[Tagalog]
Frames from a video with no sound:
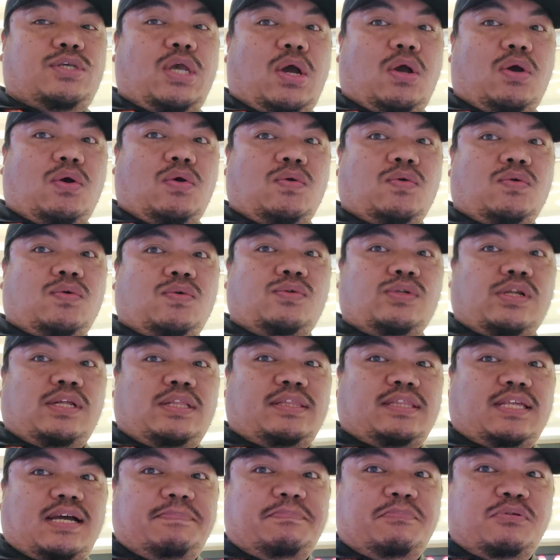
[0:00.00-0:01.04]
Yo,
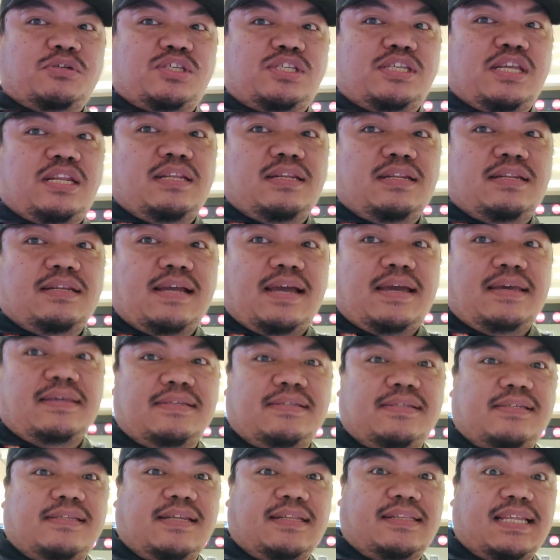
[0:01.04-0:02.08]
natapos din
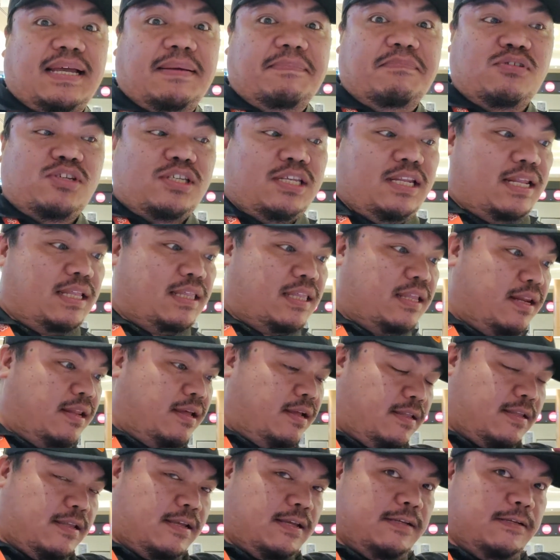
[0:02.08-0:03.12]
guys. Natapos din natin
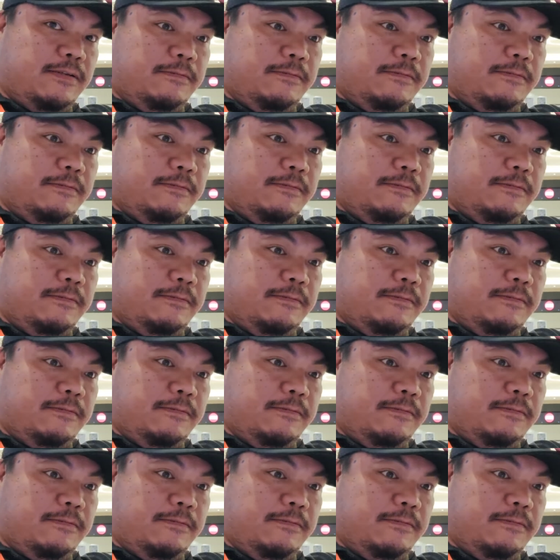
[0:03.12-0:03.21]
lahat.